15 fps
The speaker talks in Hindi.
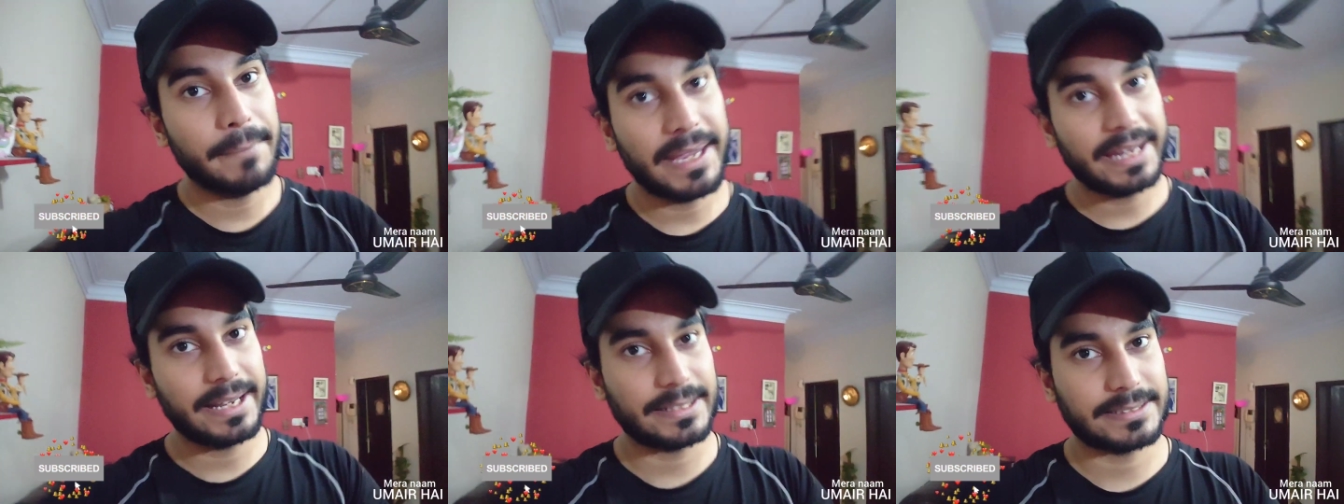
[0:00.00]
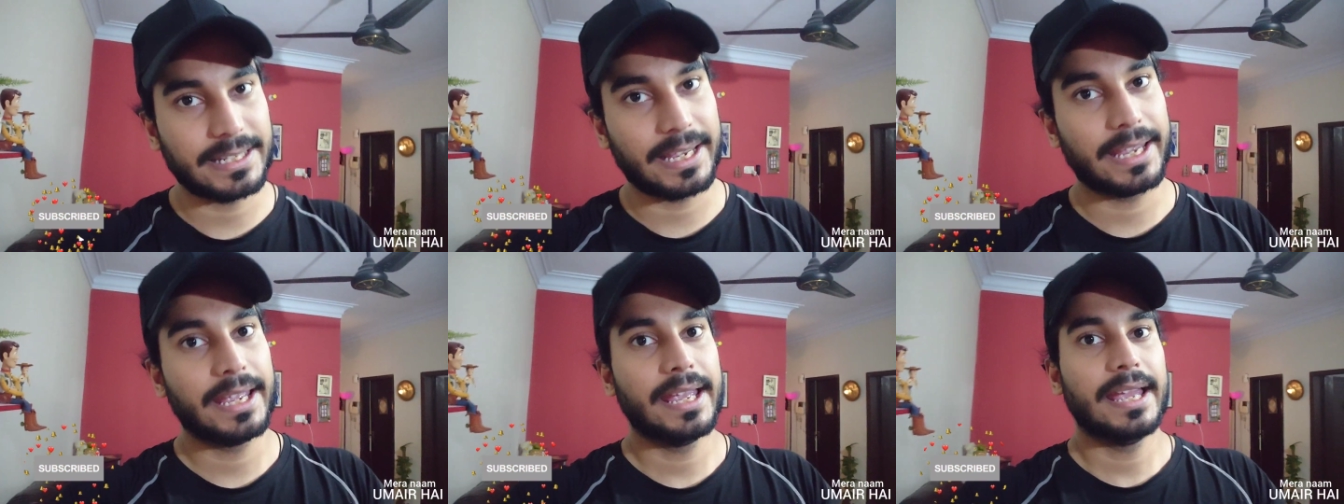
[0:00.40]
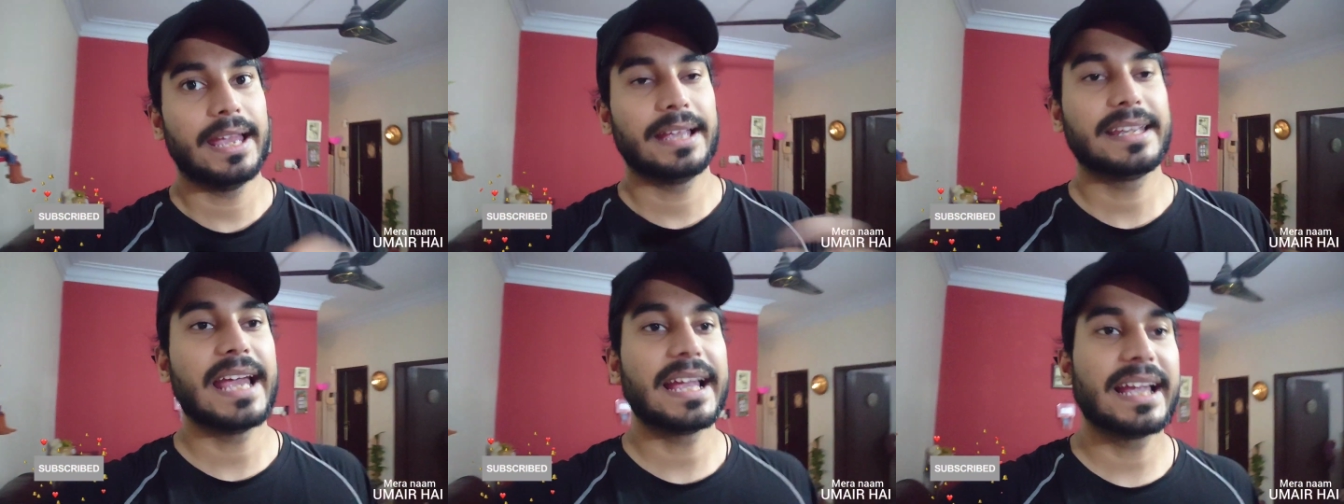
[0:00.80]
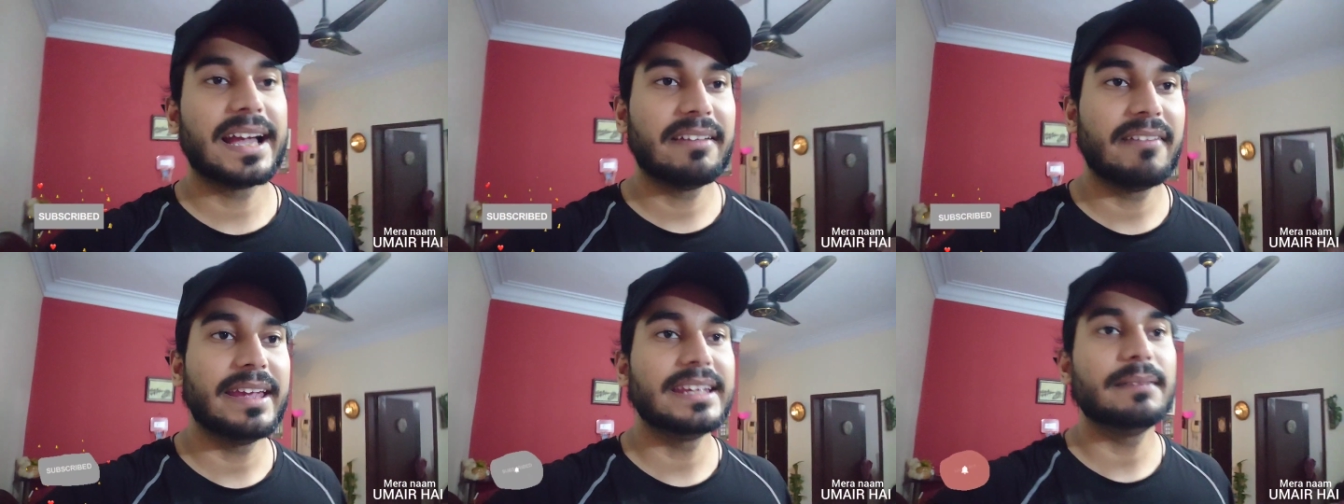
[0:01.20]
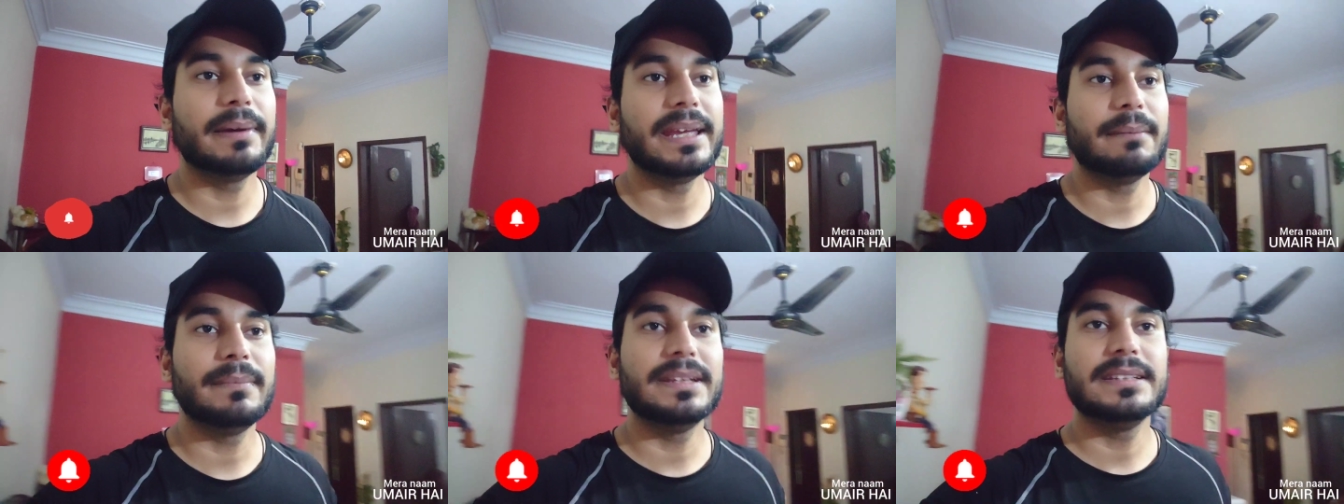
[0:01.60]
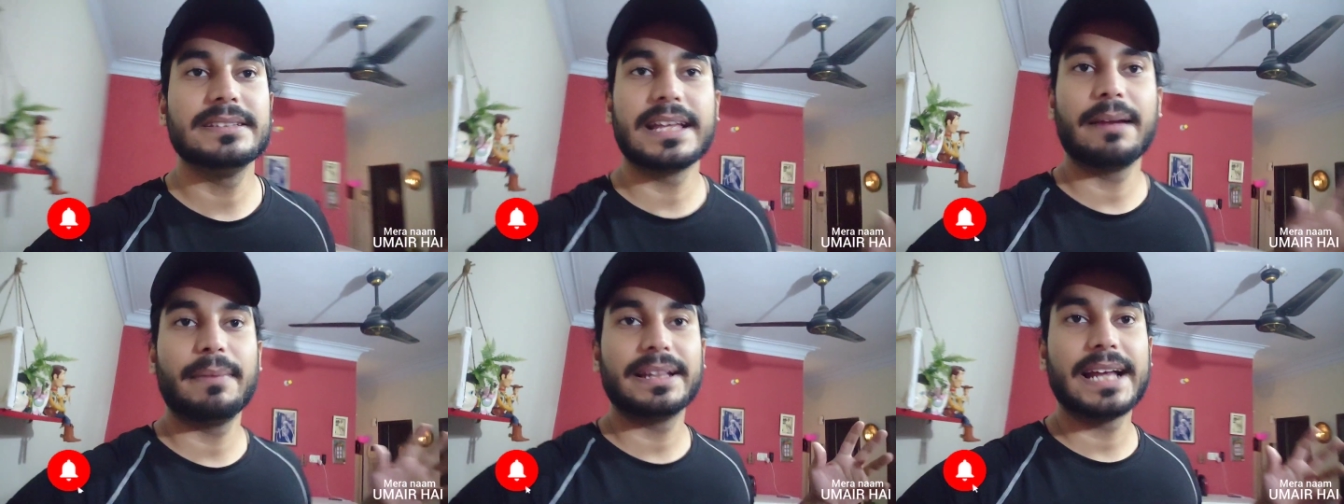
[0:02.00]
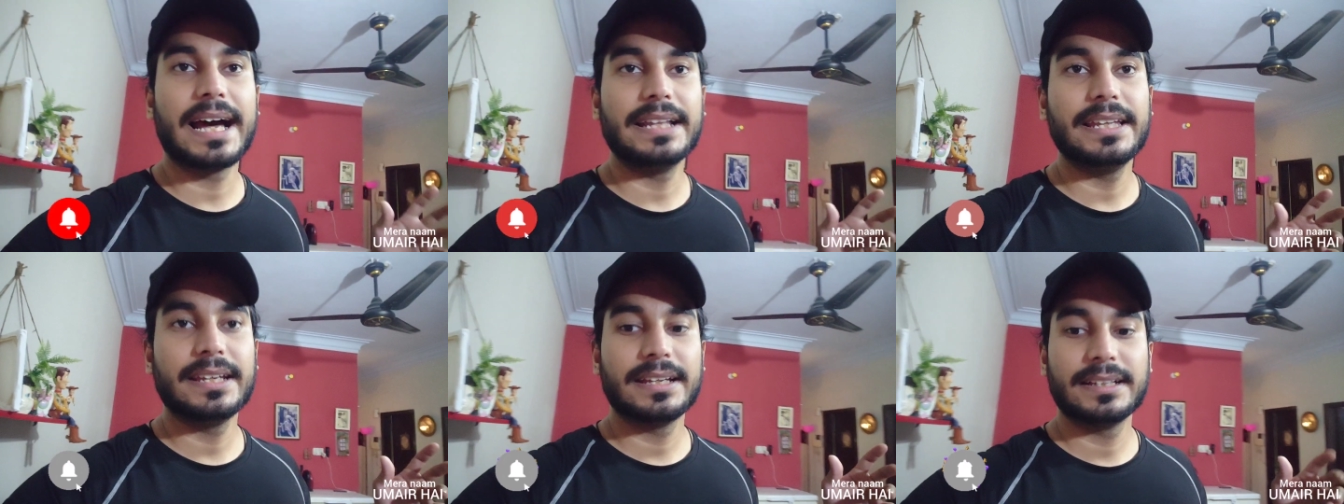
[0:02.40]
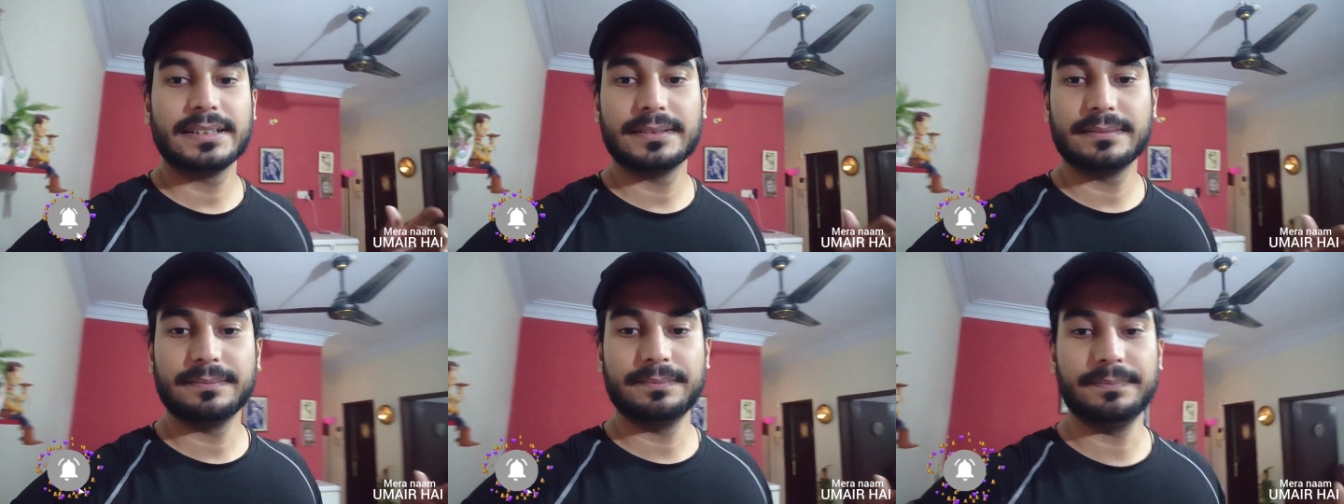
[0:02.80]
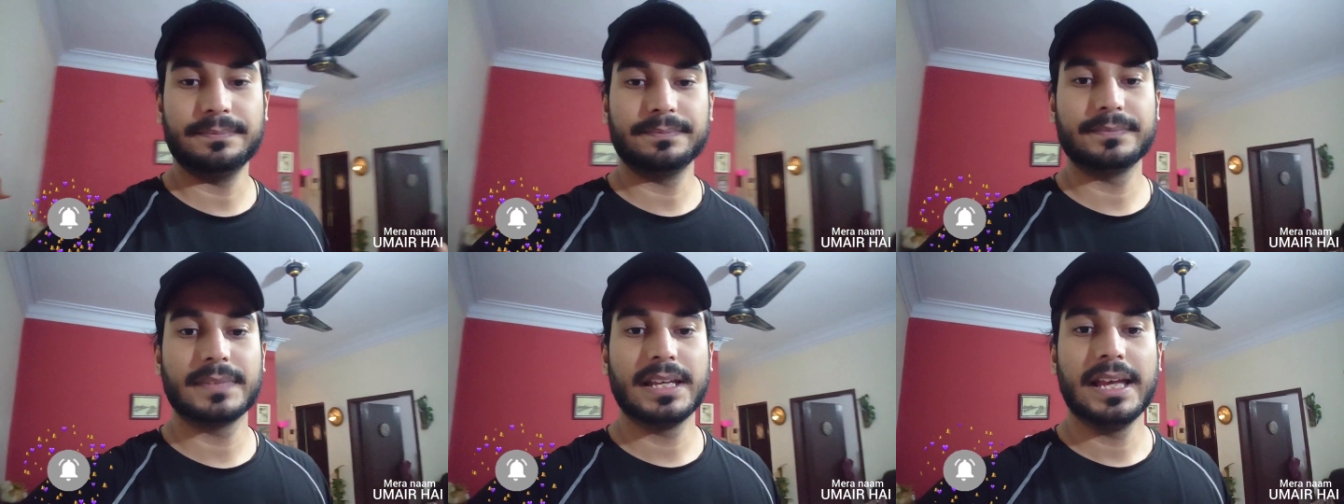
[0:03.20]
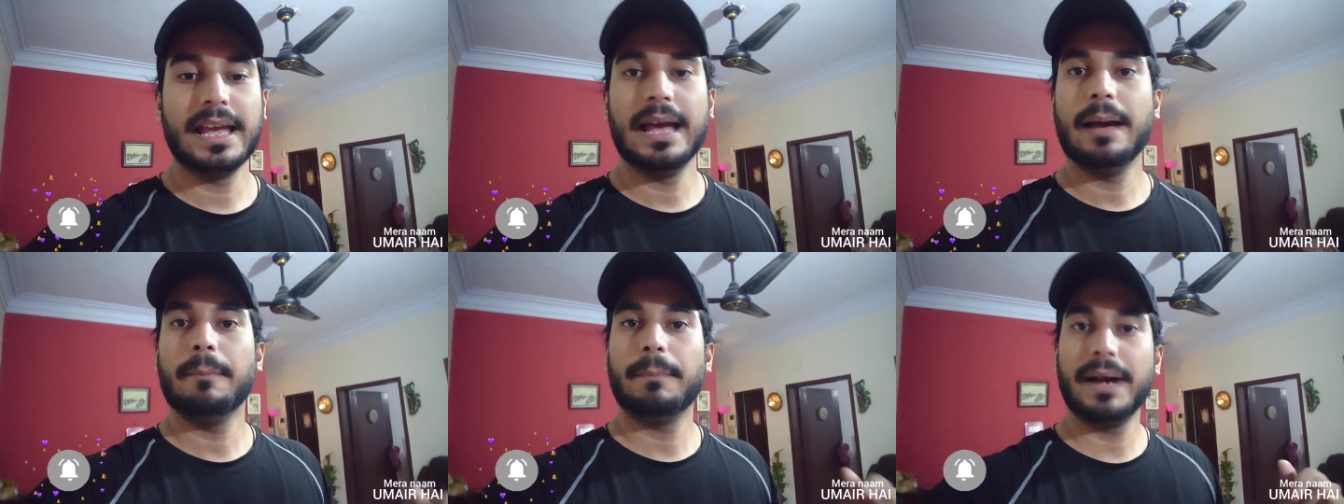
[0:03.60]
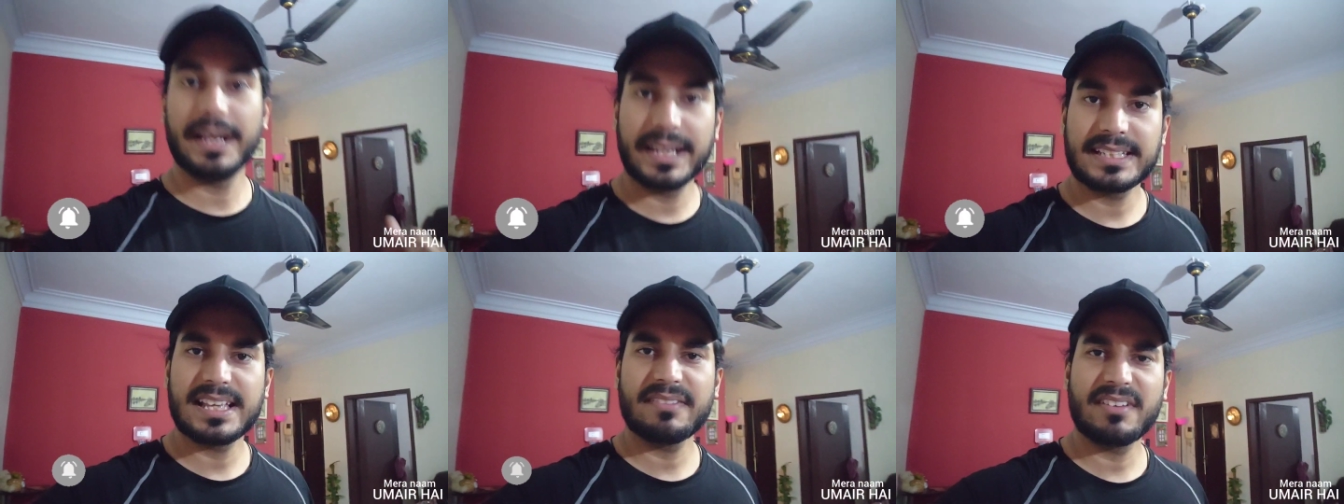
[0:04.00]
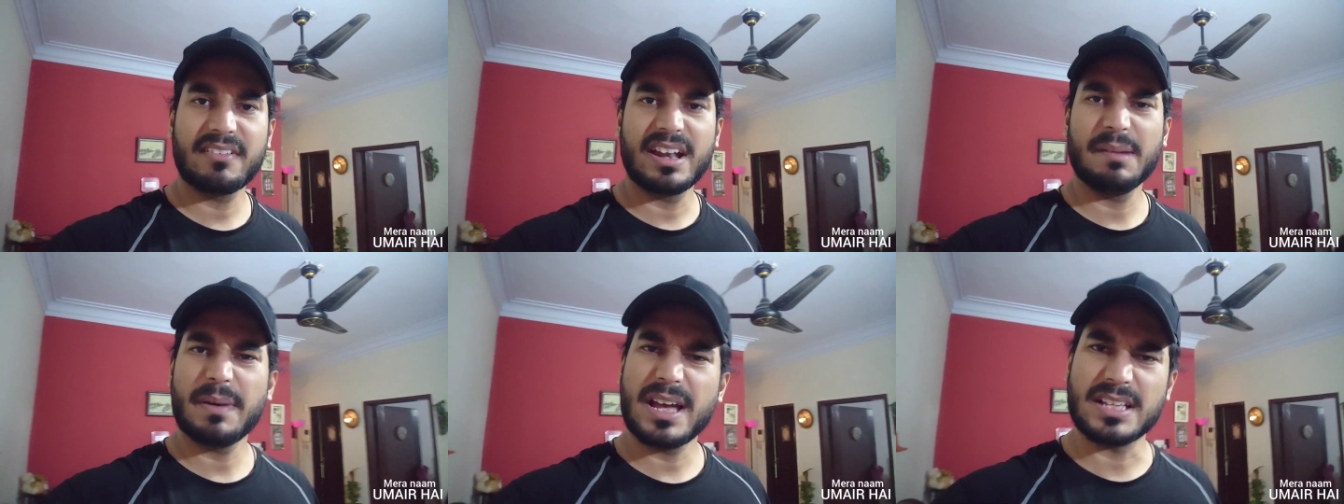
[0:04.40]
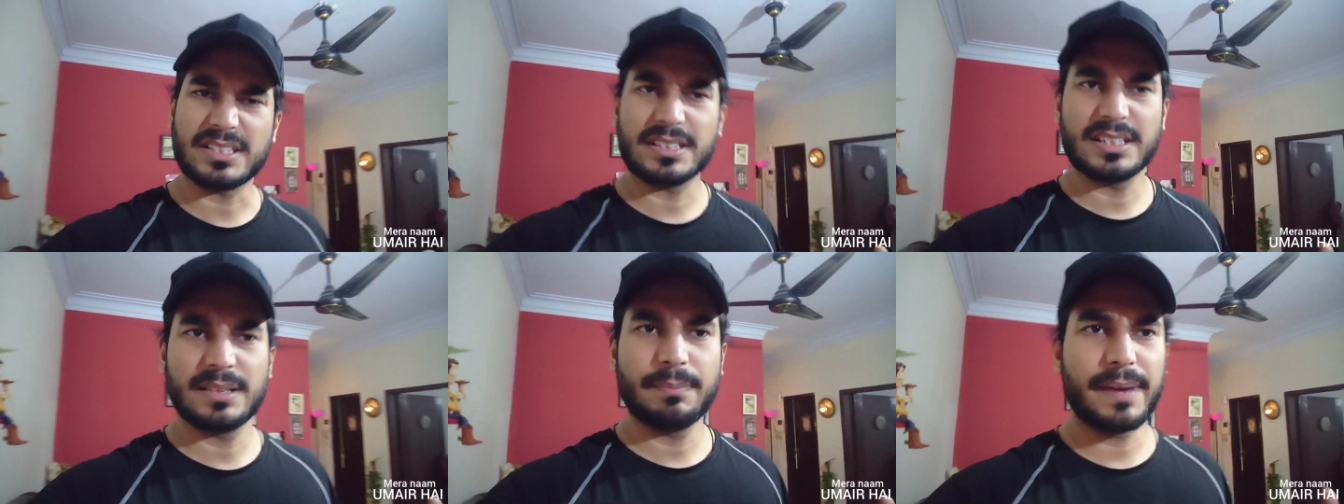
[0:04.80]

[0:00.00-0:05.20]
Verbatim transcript: मेरे से क्या क्या करवाएंगी भाई अम्मी जरा बता दे पंखे साफ करवाने बस